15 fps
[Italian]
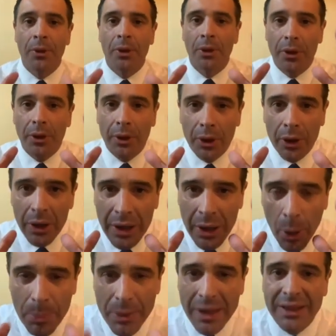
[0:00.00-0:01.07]
eh,
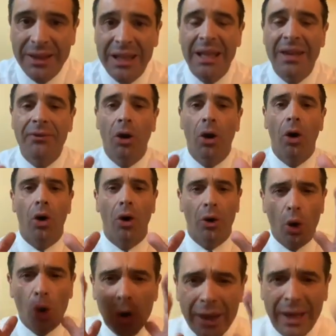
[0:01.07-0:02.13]
l'obiettivo
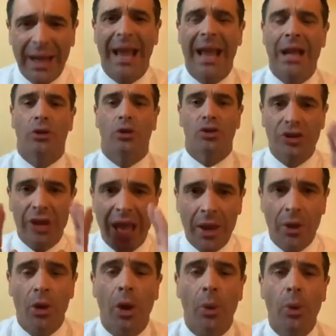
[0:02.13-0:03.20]
concreto,
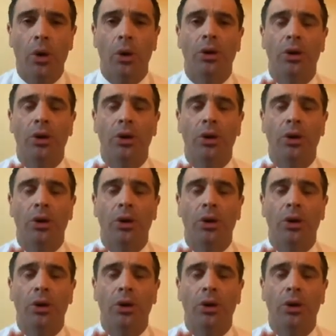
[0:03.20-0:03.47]
serio, è quello di